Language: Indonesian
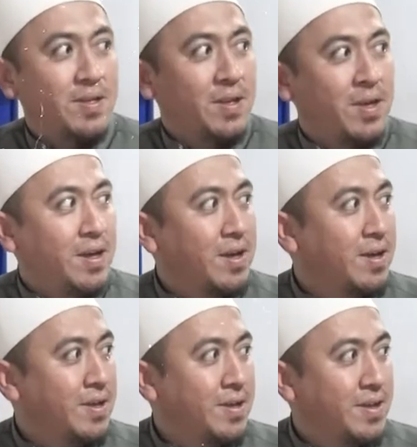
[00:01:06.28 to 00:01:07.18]
Ya,
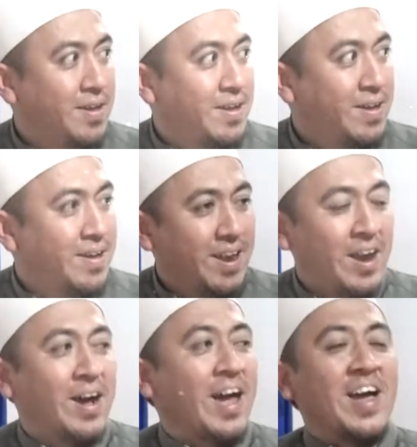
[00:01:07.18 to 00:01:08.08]

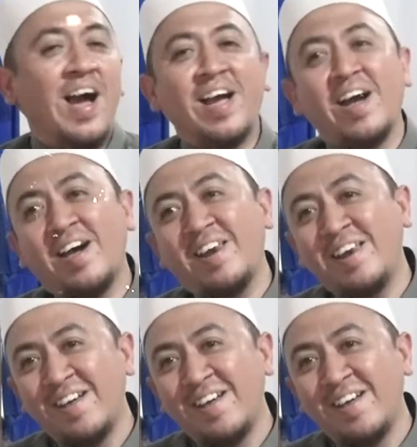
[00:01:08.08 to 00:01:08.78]
lah kan ngakak kan.